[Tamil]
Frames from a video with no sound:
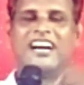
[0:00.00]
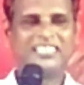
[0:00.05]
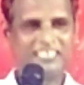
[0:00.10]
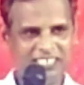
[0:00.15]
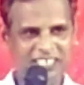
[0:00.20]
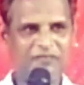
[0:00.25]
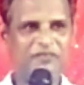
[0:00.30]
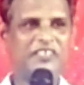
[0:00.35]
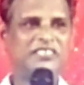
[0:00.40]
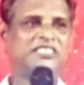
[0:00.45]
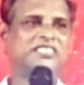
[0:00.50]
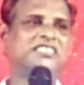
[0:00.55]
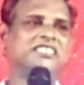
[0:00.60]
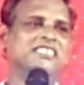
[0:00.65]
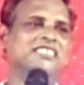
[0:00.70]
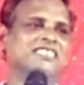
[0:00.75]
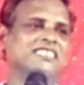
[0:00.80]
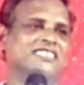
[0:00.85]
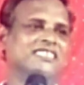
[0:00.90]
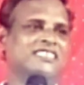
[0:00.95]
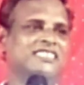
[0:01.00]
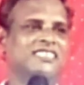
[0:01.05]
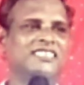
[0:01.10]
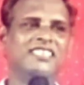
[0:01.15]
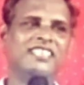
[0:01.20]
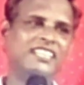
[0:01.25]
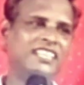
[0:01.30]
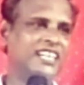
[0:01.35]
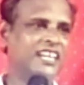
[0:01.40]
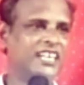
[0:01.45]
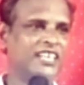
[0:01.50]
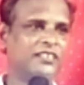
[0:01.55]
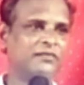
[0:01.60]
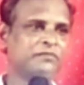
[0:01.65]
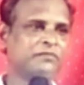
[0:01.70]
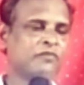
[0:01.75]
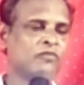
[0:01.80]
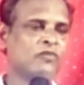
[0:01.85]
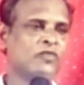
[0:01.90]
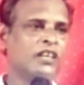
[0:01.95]
அதுதான் ஃபஸ்ட்டு இல்லையா
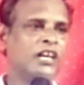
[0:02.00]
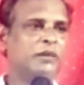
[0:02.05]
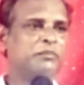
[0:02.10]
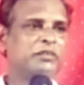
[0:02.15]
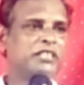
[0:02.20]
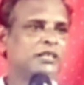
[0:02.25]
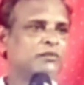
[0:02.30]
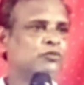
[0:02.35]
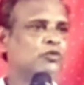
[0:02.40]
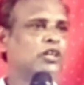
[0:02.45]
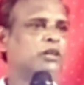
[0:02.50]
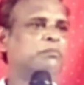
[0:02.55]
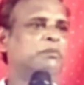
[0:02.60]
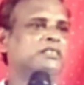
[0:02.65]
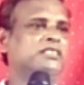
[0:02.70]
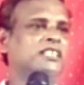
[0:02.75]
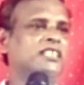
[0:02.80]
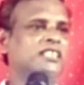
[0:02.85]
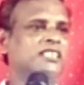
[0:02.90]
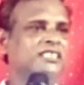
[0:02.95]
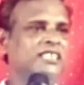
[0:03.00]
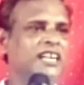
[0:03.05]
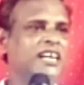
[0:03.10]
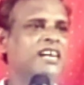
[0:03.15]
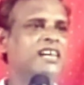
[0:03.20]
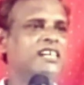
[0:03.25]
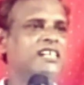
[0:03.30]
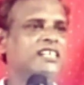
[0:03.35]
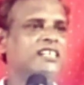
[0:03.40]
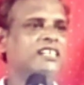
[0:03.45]
அப்போ நீ மூலப்பத்திரம் தான்